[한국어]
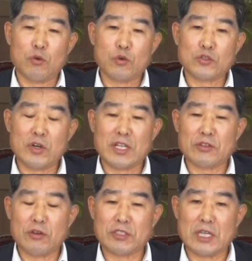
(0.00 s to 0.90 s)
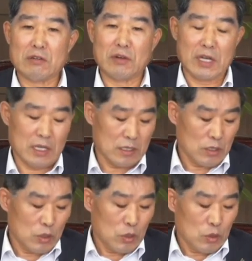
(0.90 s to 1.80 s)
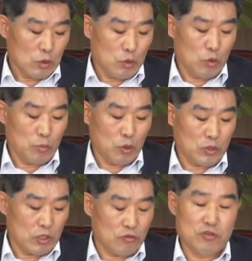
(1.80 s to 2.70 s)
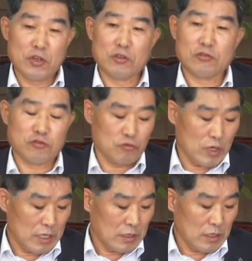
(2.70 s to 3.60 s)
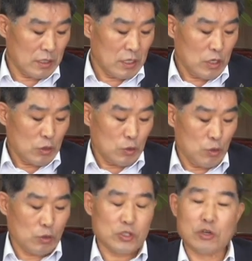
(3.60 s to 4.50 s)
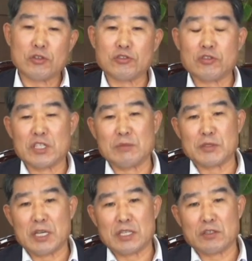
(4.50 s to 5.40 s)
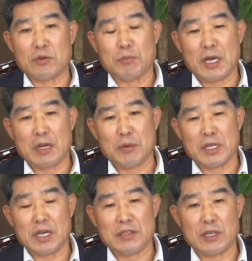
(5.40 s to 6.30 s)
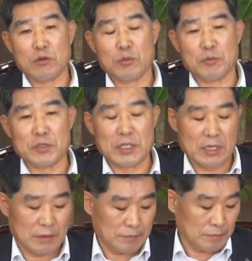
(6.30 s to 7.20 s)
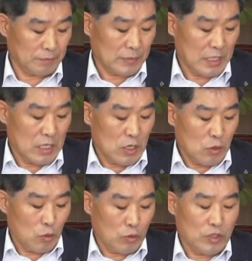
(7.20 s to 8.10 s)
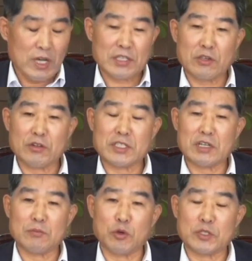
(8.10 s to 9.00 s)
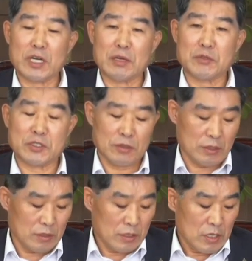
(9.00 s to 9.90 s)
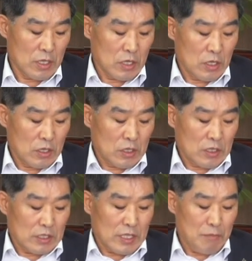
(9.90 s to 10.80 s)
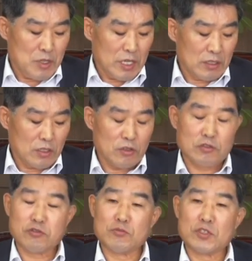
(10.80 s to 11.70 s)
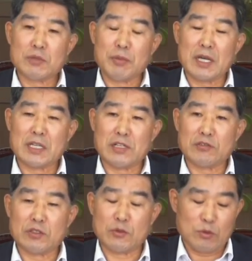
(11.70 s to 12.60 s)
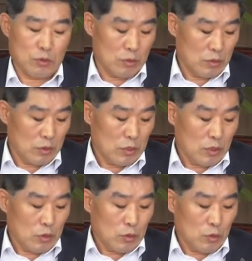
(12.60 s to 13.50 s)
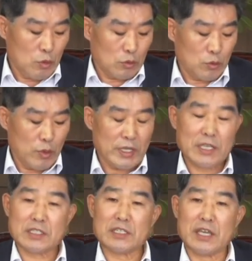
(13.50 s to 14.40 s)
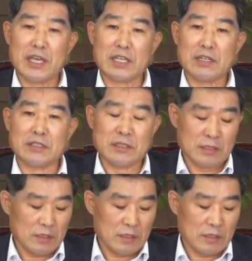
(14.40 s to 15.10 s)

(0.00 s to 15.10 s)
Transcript: 공정한 경쟁과 교육복지 균형을 추구하는 교육정의주의 입장에서 바라봐야 한다고 봅니다. 공정한 경쟁을 보장하면서 잠재 능력을 충분히 발휘할 수 있도록 교육 소외계층에게는